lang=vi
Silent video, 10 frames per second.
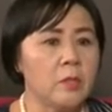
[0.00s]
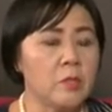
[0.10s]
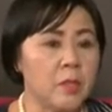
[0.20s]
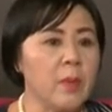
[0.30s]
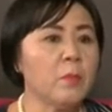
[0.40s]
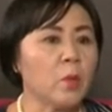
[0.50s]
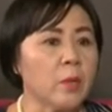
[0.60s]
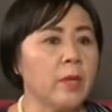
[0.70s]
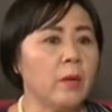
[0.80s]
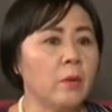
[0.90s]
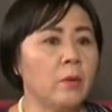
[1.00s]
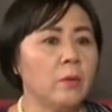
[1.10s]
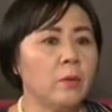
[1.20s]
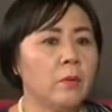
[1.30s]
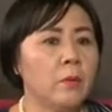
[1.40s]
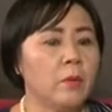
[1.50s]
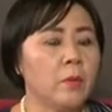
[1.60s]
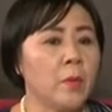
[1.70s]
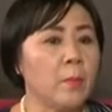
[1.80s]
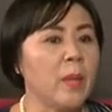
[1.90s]
Chỉ biết một điều
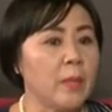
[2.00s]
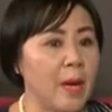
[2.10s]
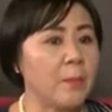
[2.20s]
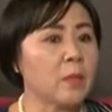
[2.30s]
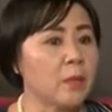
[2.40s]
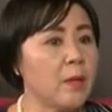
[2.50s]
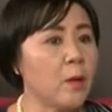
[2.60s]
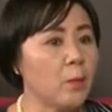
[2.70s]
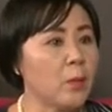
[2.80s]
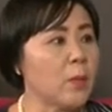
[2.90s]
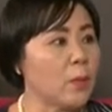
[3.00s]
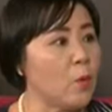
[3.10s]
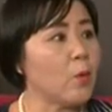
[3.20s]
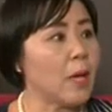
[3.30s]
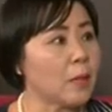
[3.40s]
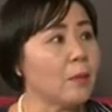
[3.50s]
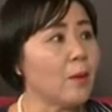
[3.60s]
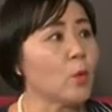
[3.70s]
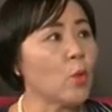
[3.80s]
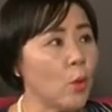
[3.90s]
là mình làm được tới đâu thì mình cố gắng tới
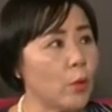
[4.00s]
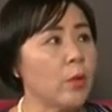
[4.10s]
đó thôi.